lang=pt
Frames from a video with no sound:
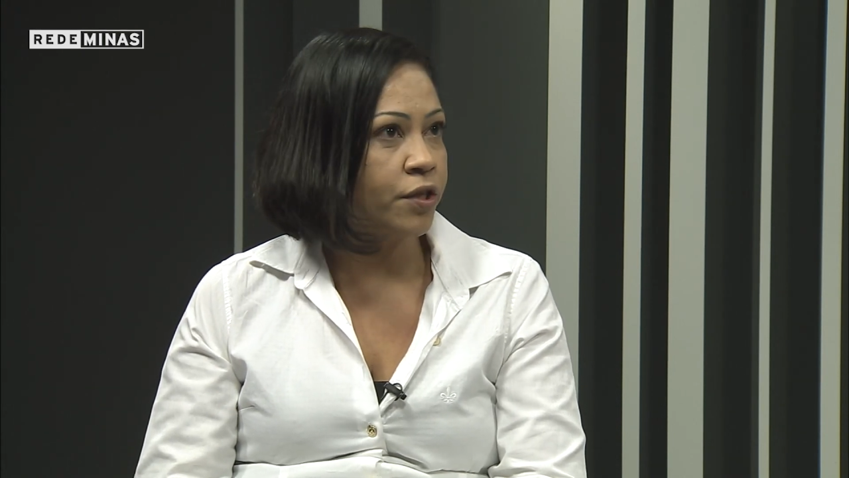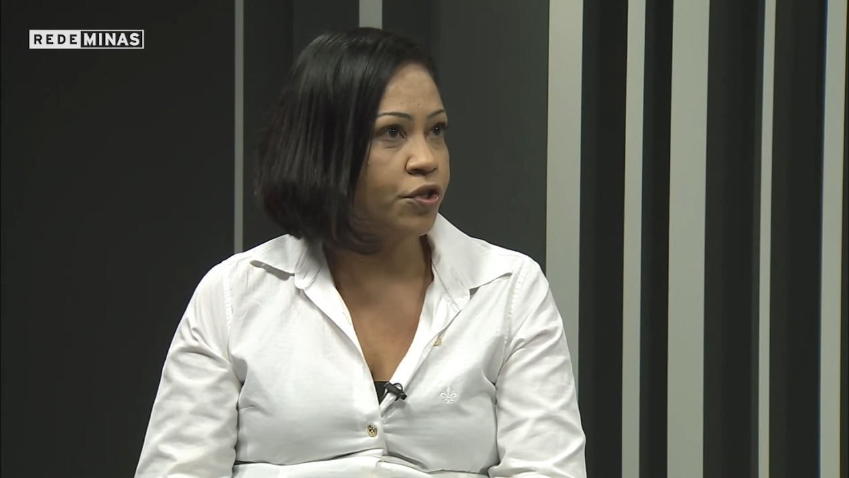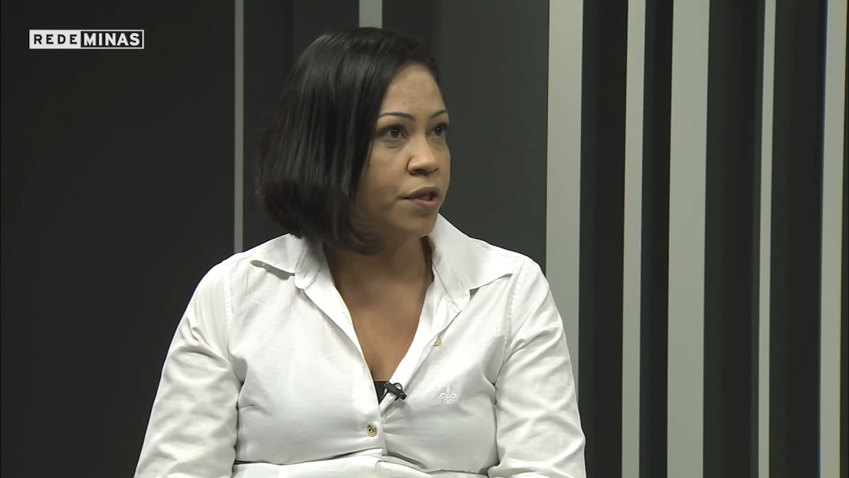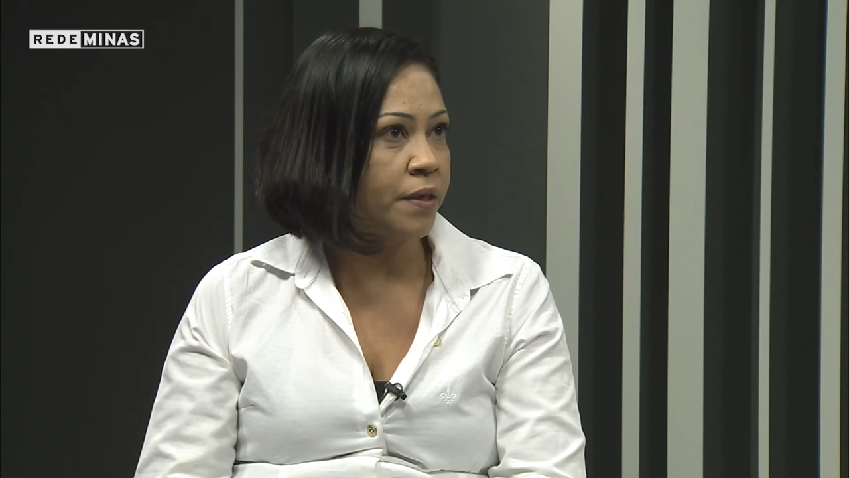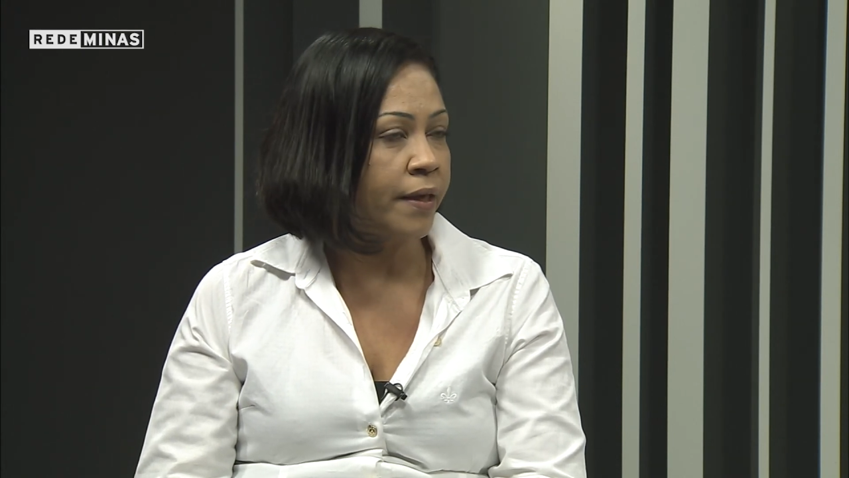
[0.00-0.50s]

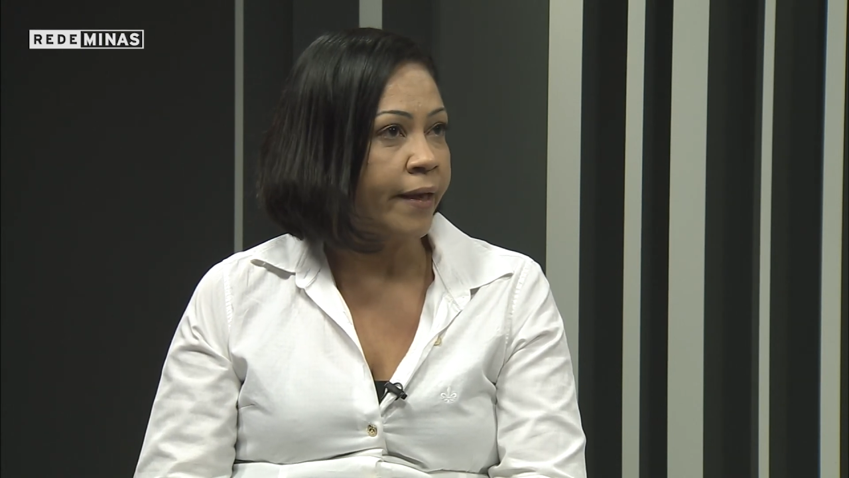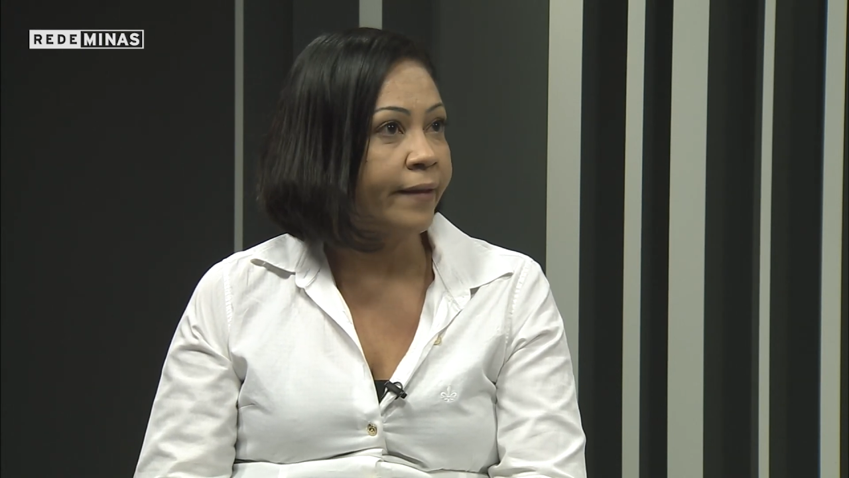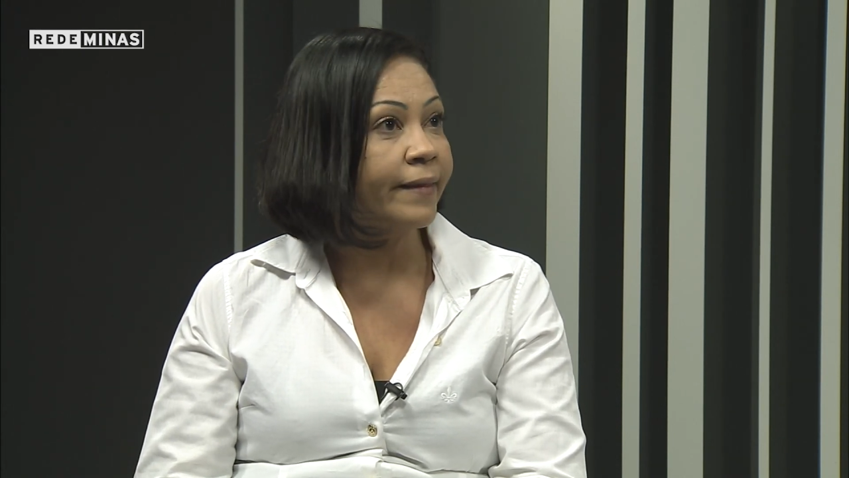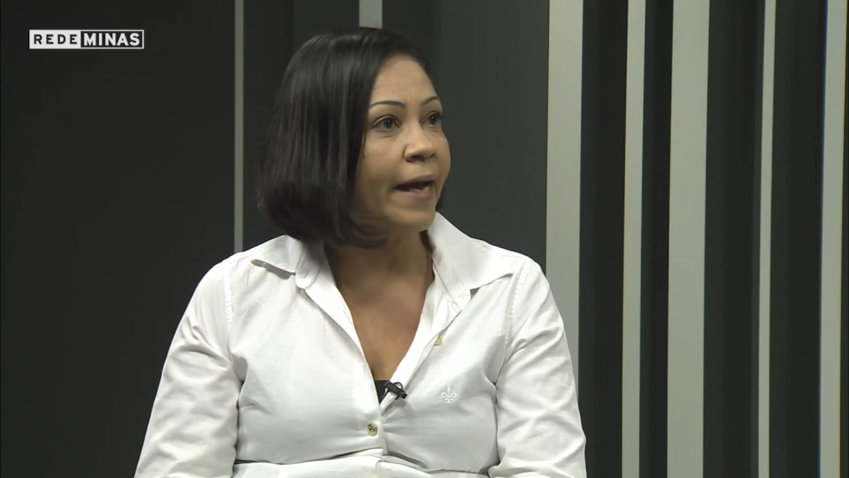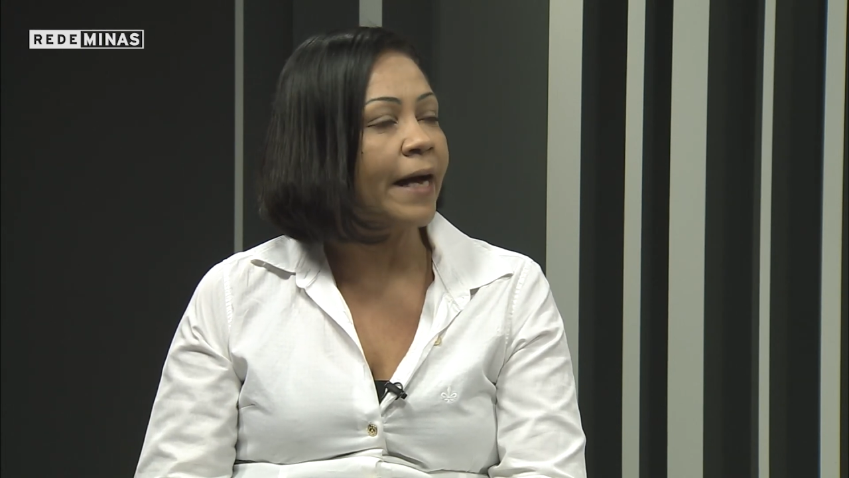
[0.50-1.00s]
de
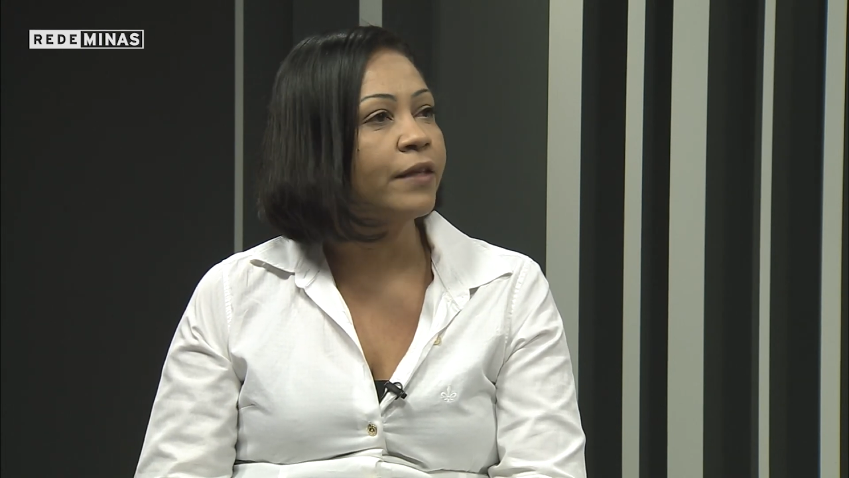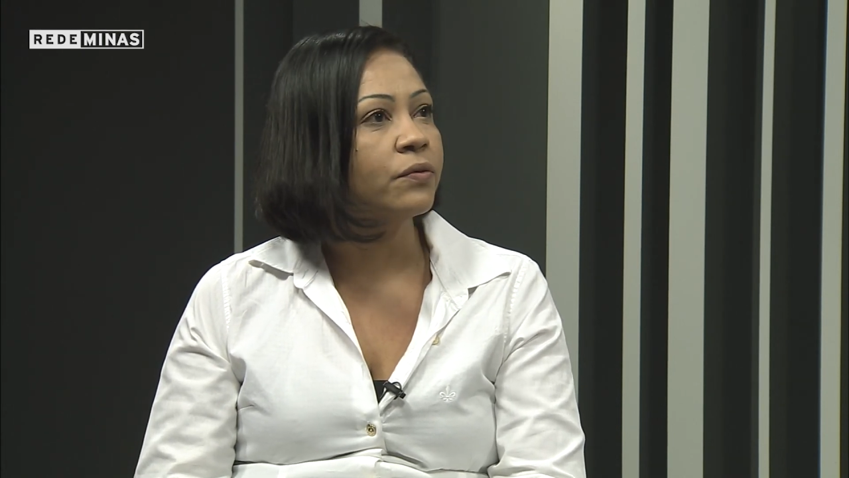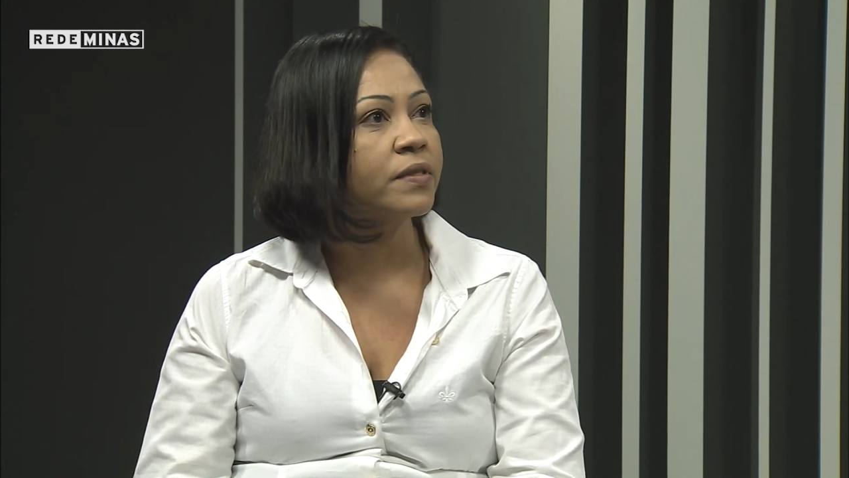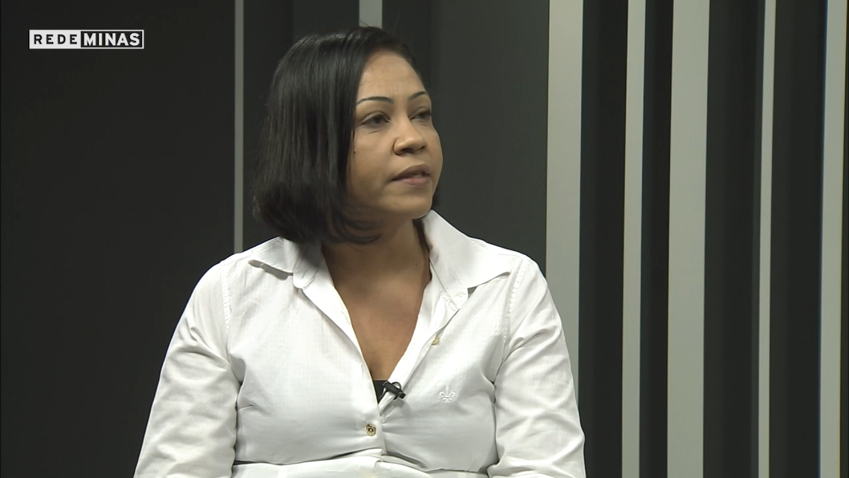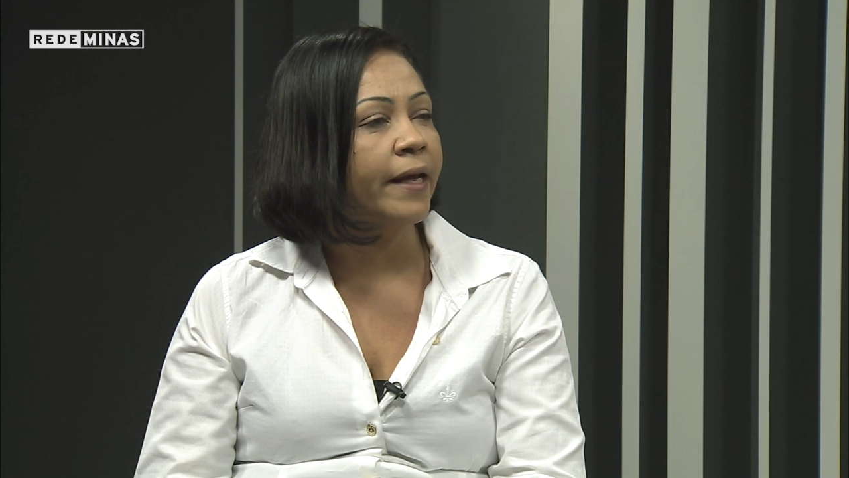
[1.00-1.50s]

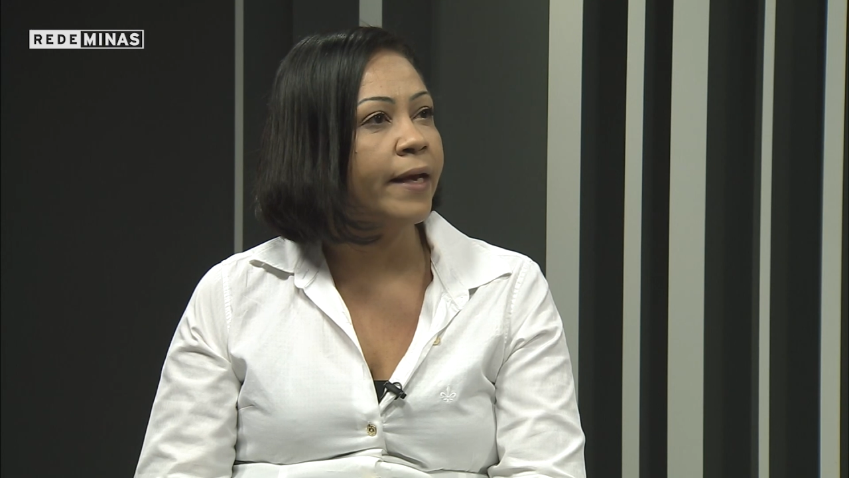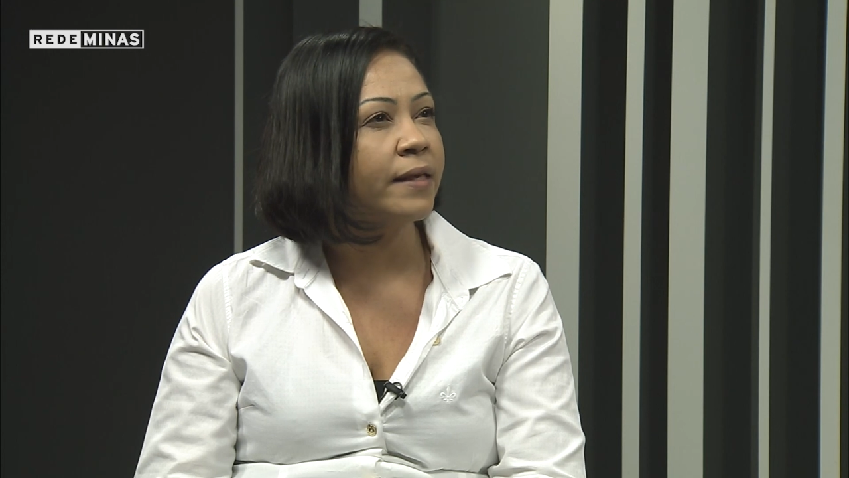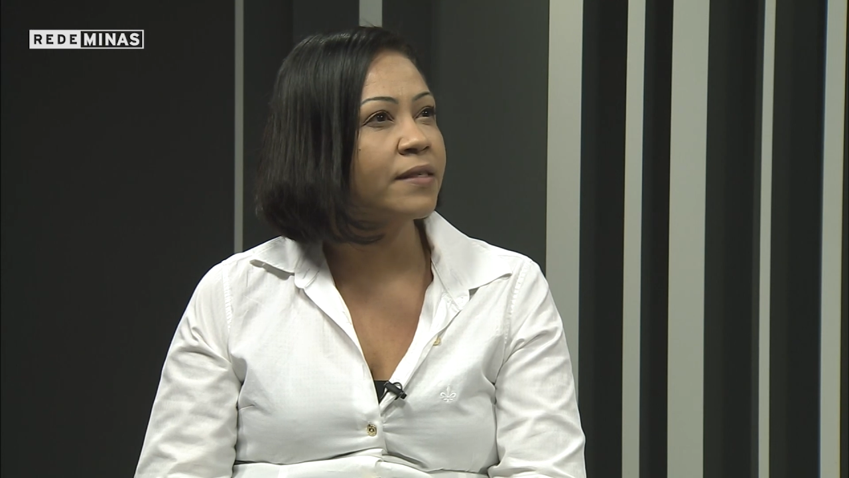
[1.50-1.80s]
dados né,